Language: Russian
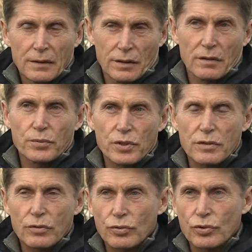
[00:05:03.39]
Я вообще
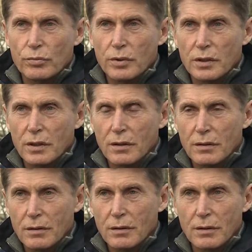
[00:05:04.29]
за то, чтобы она
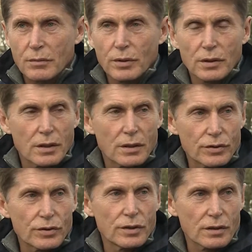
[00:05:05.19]
э, была
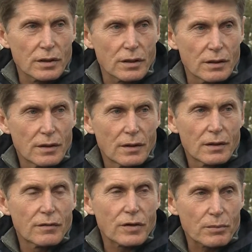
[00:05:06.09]
единая,
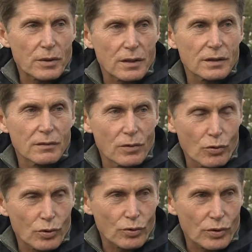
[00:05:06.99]
в рамках одного
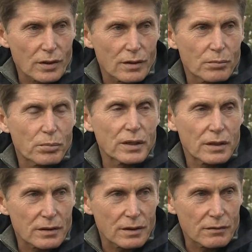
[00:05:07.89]
округа,
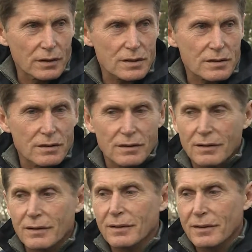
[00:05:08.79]
понятная власть,
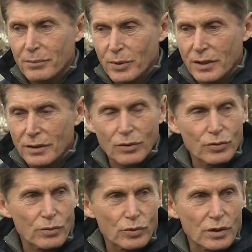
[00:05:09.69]
э, понятно
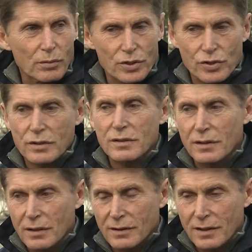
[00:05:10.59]
людям, куда обращаться,
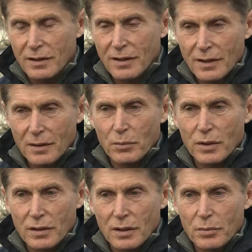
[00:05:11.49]
и она
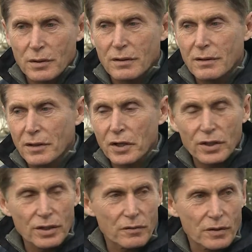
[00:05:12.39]
могла бы
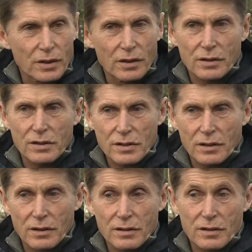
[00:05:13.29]
реагировать на это,
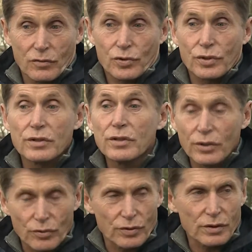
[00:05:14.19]
исходя из того, что и
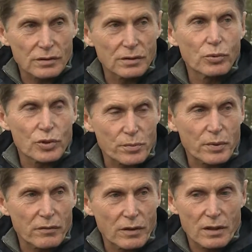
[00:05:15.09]
денег у них тогда больше
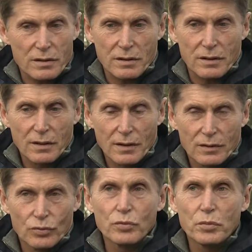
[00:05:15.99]
появляется,
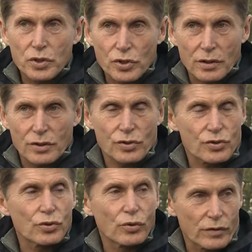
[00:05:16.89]
ну и меньше, конечно,
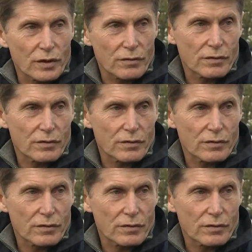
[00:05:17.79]
чиновников.